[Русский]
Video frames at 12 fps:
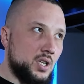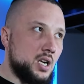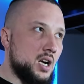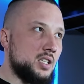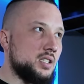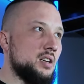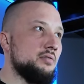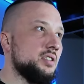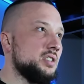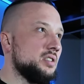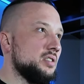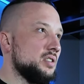как
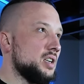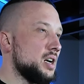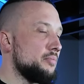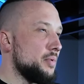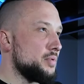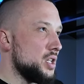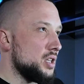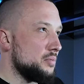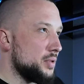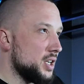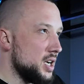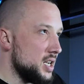ставить э, краб вообще не
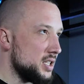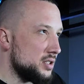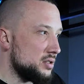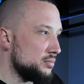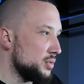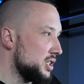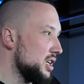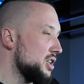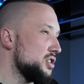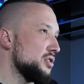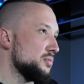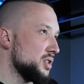напрягаясь, быстрее,
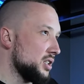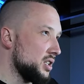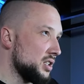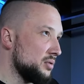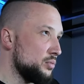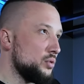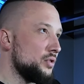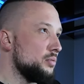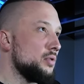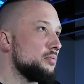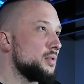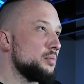чем стандартный профиль,
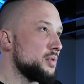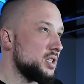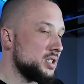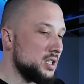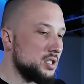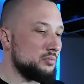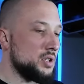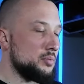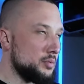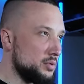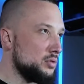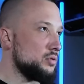мы вам там не расскажем. Там
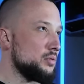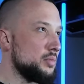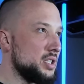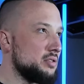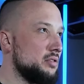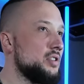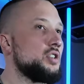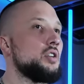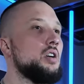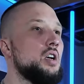абсолютно базовые вещи.